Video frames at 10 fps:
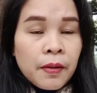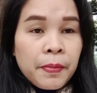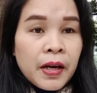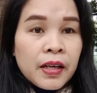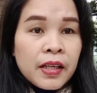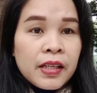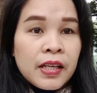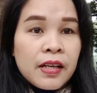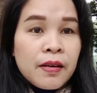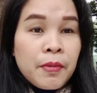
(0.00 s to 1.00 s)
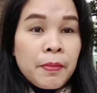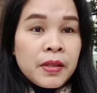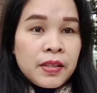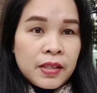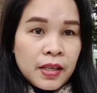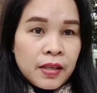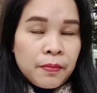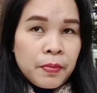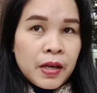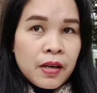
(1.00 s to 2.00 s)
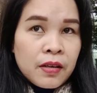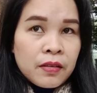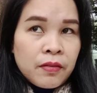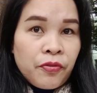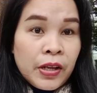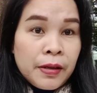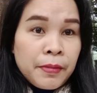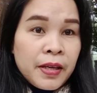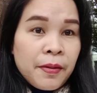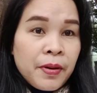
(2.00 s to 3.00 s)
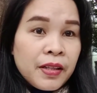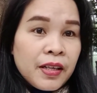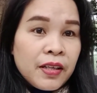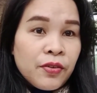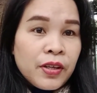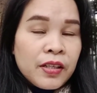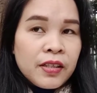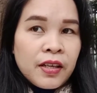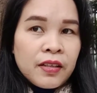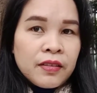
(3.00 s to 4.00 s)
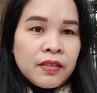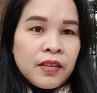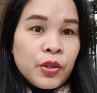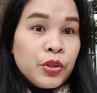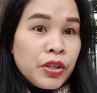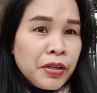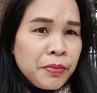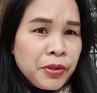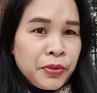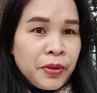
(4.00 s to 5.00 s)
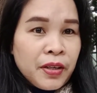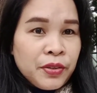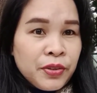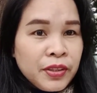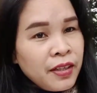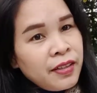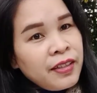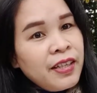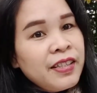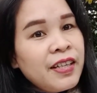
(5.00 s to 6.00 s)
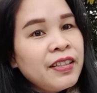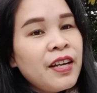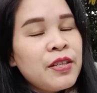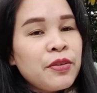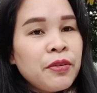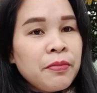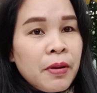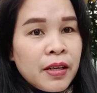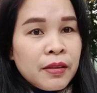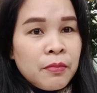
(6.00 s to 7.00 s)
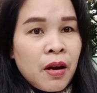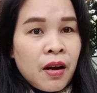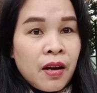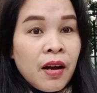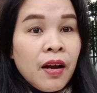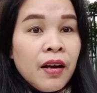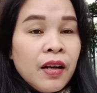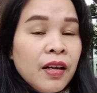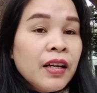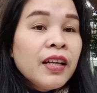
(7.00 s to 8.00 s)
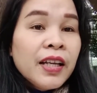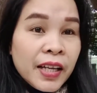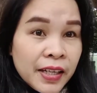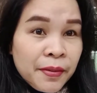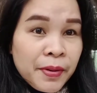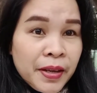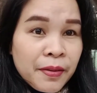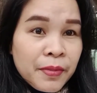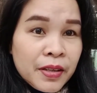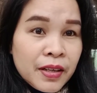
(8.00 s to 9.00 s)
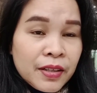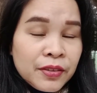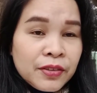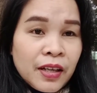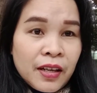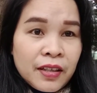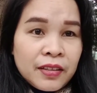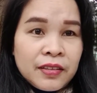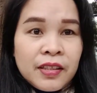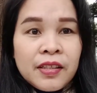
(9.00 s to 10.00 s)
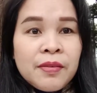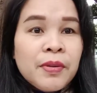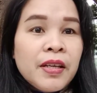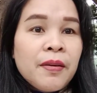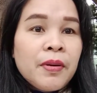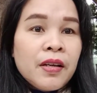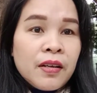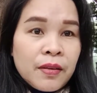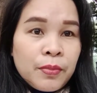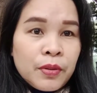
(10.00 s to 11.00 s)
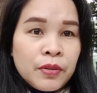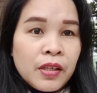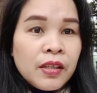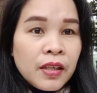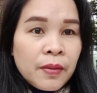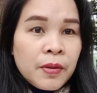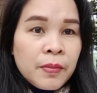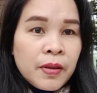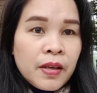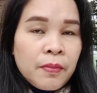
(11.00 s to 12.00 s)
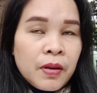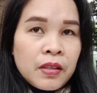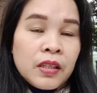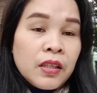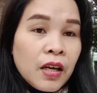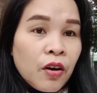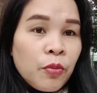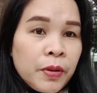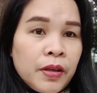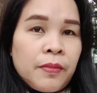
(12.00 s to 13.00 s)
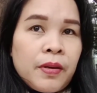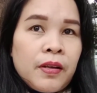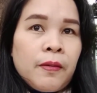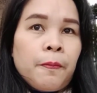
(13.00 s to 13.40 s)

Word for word: parang hindi na namamansin. Parang feeling mayaman na yung ganyan. Char na mo yung ganyan, ganyan guys. Oy, bakit ba? Hindi mayaman ang ano guys, hindi mayaman ang abroad, hindi kami mayaman, hindi ako mayaman.